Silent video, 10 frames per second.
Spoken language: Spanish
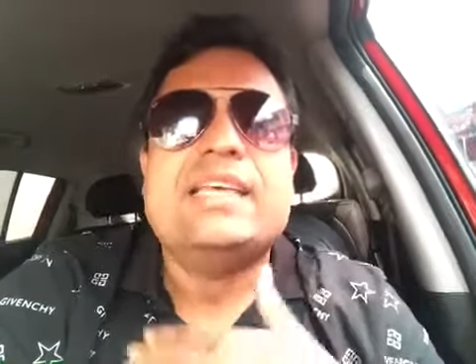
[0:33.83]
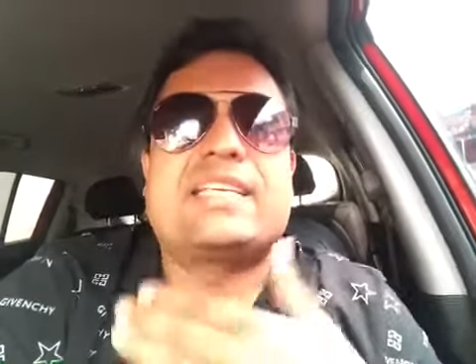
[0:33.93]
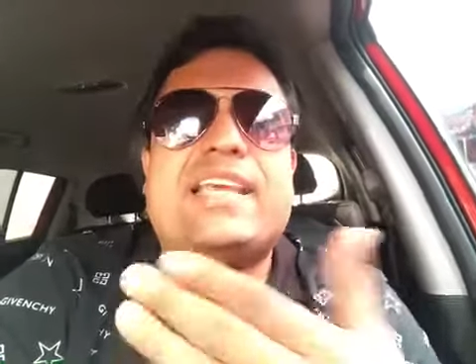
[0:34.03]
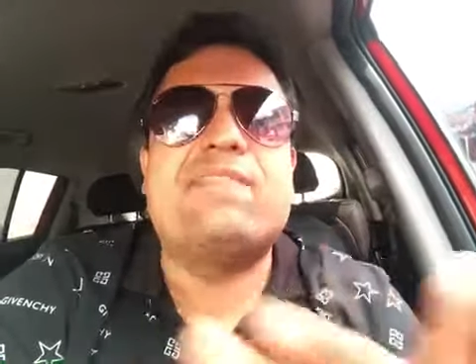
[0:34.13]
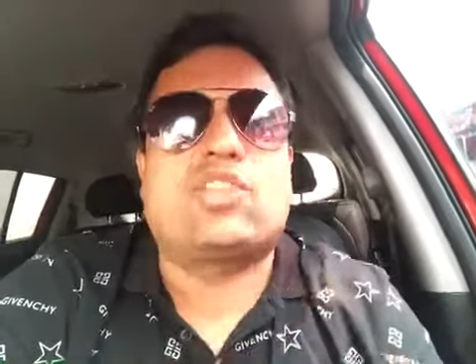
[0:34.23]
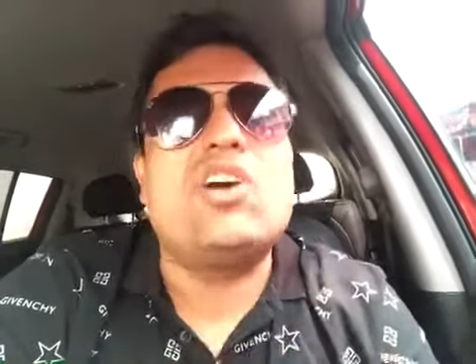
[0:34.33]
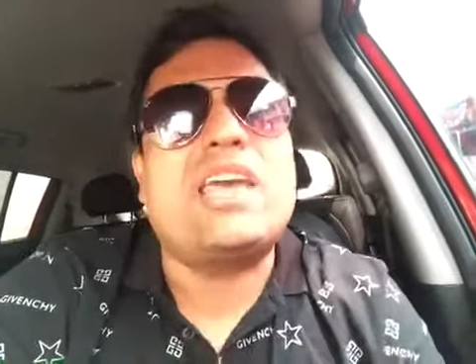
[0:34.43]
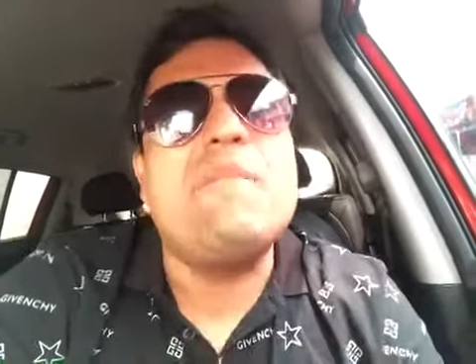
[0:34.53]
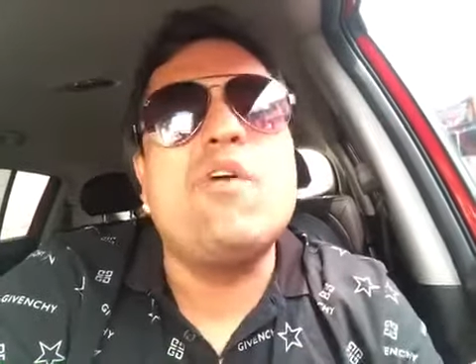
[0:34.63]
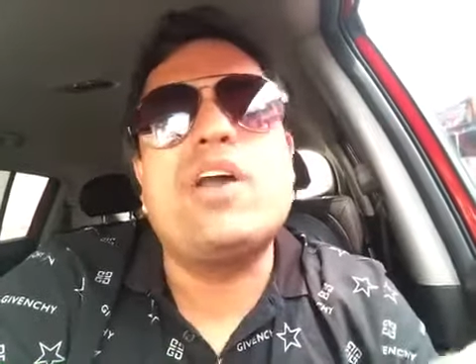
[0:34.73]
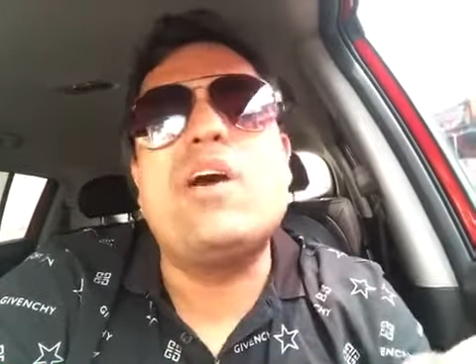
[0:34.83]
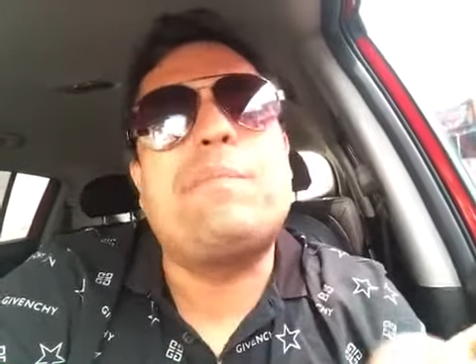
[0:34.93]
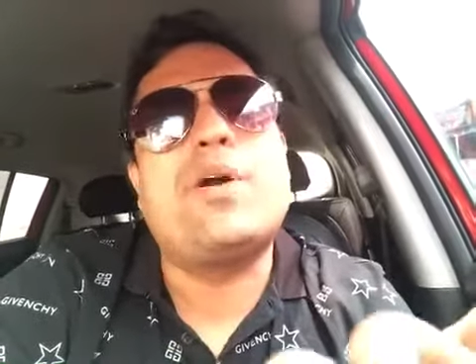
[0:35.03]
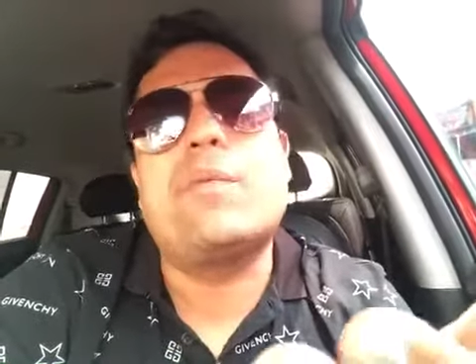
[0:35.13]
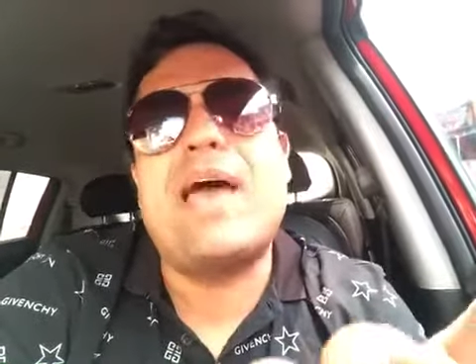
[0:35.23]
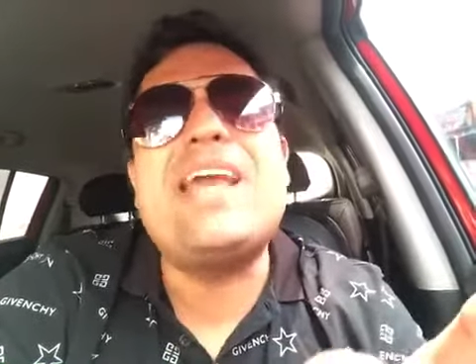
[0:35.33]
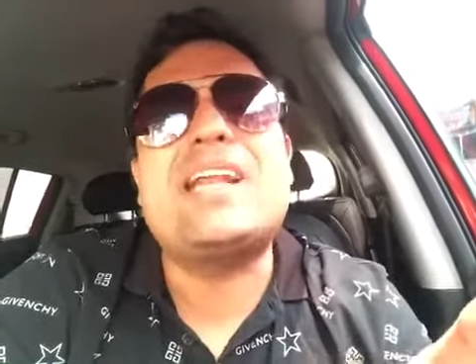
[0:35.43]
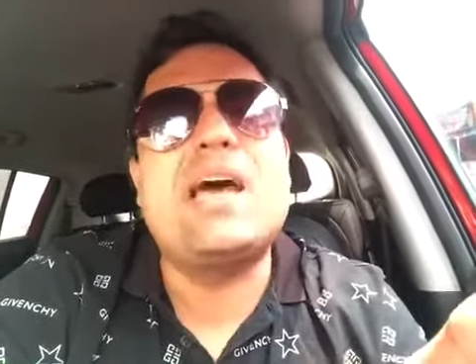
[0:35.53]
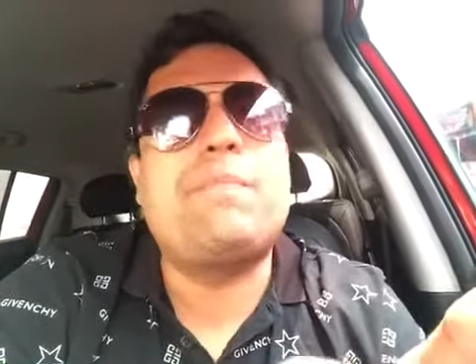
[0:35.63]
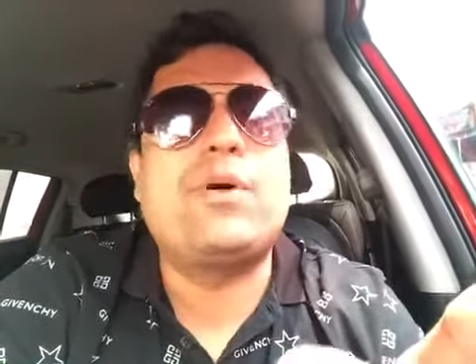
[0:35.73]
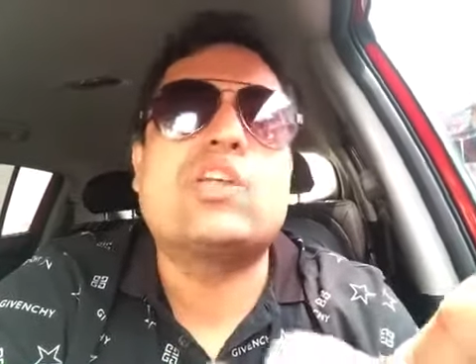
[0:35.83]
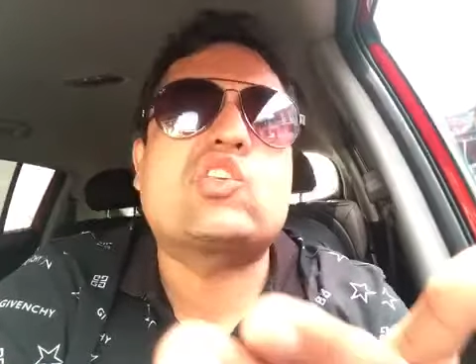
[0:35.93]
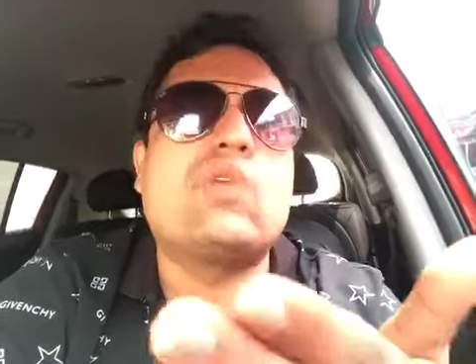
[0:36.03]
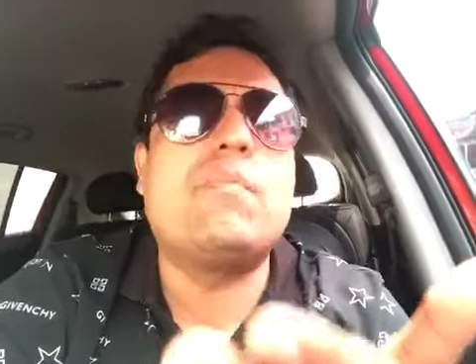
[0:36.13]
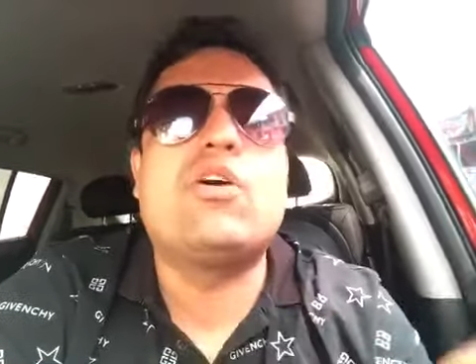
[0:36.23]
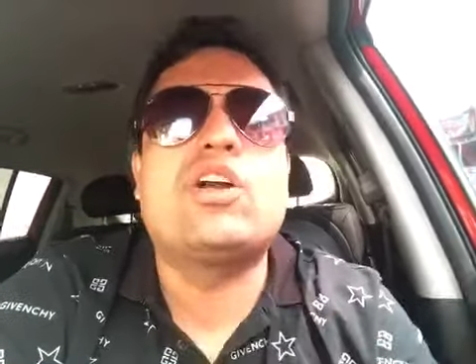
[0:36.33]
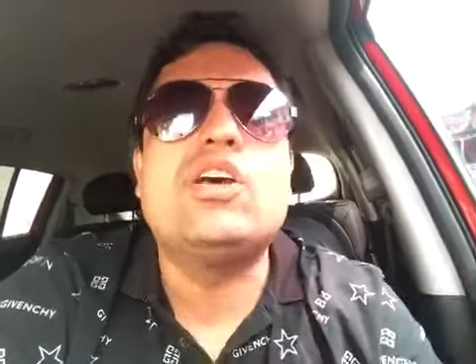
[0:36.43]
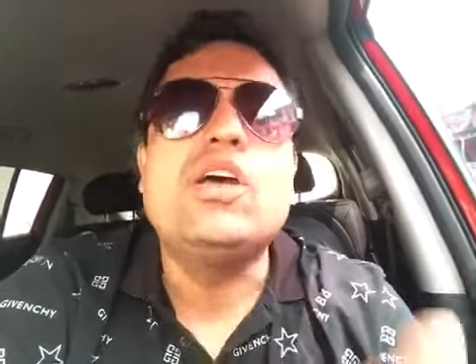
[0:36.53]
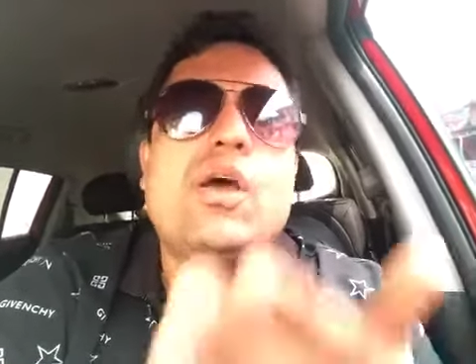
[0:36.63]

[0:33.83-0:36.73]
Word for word: Siento que muero por verla, por su amor,